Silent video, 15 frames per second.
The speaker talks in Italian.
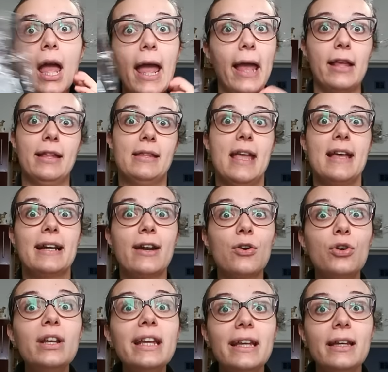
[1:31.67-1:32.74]
ed
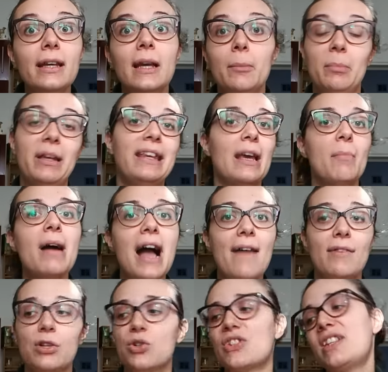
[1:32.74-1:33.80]
erano lì, mi
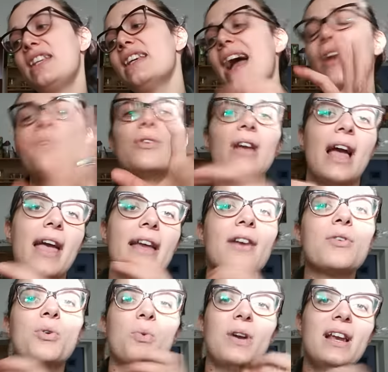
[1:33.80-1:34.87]
chiamavano, sì, hanno,
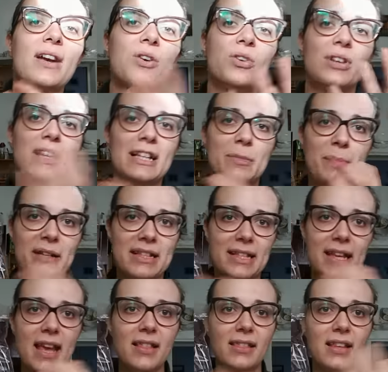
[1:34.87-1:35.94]
erano quelle con le
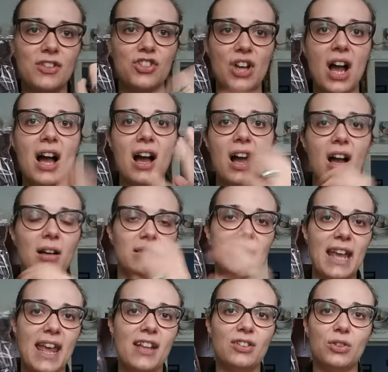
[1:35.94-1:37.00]
speziette già
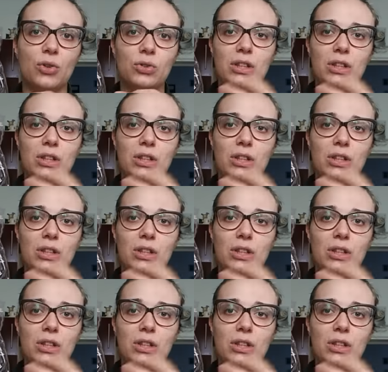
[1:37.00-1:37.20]
dentro,